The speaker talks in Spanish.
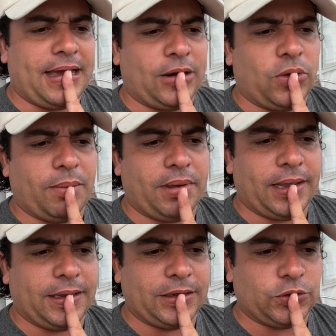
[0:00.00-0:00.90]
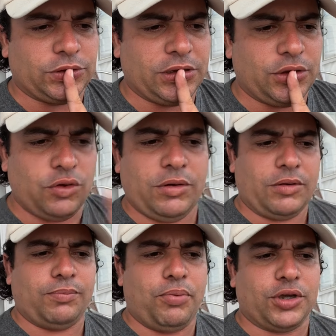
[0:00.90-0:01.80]
algo que me sucedió
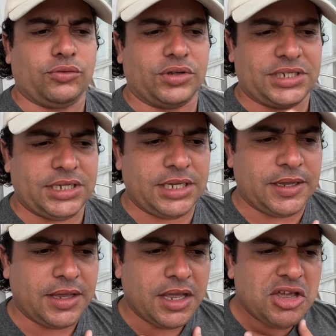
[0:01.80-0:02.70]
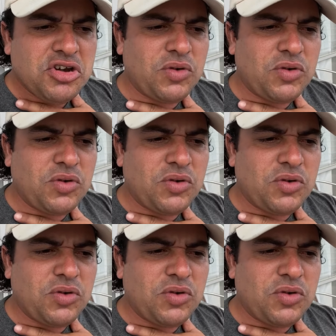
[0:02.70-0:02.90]
un poquito así, no